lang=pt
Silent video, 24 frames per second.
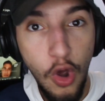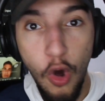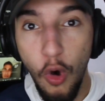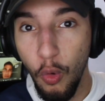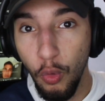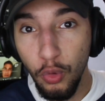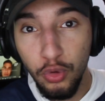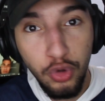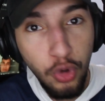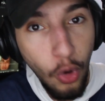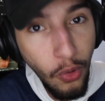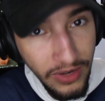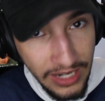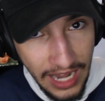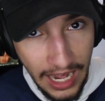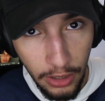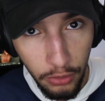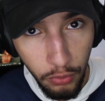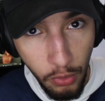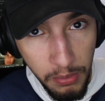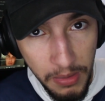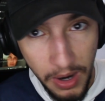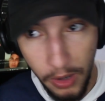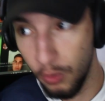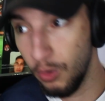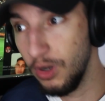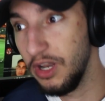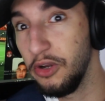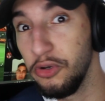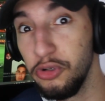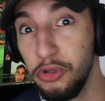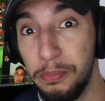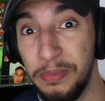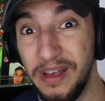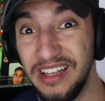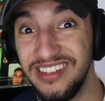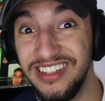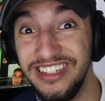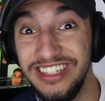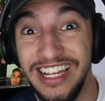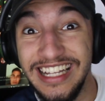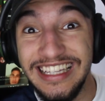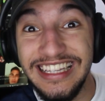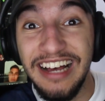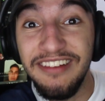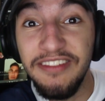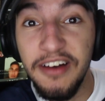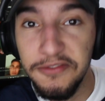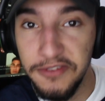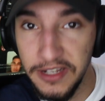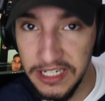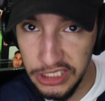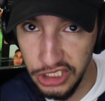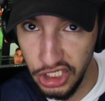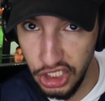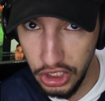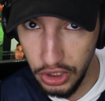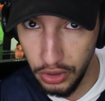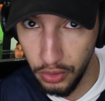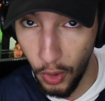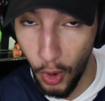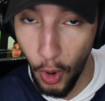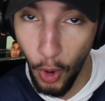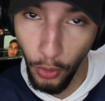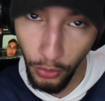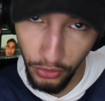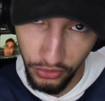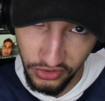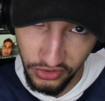o Donnarumma, goleiro do PSG, estava vendido. Ou